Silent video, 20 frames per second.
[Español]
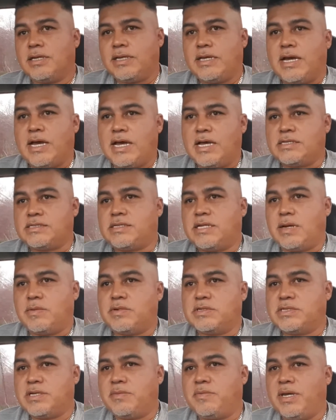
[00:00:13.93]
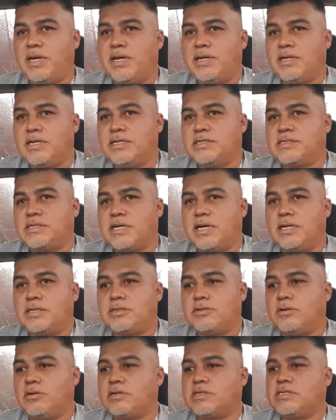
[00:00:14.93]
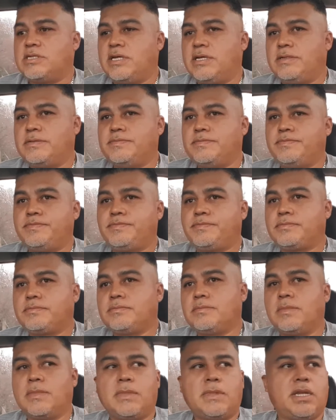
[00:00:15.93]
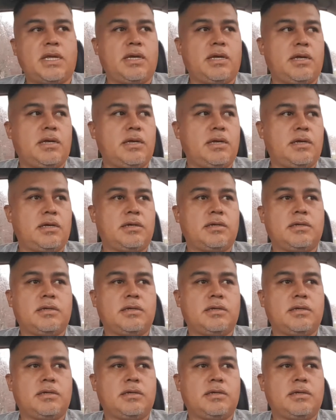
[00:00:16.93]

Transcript: Ya estamos en viernes 14 de,